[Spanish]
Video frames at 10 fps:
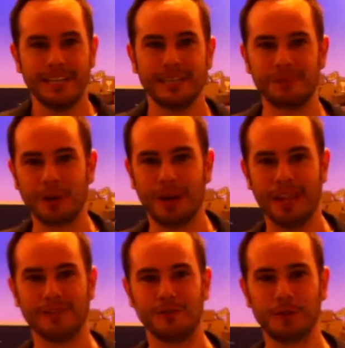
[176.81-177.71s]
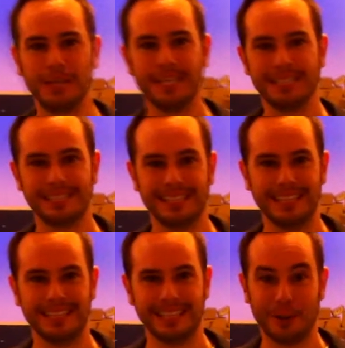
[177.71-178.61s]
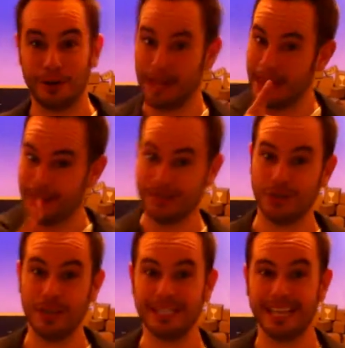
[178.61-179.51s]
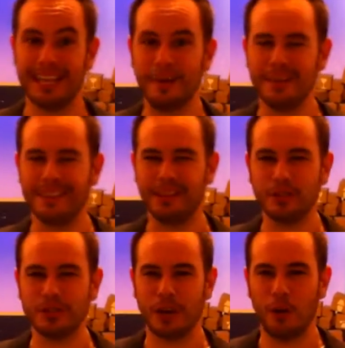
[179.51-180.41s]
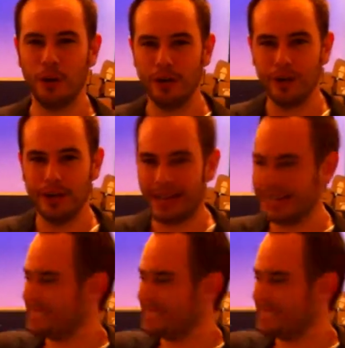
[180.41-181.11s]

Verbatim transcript: Espero que la disfrutéis y recordad, estoy hasta el día 22 de julio en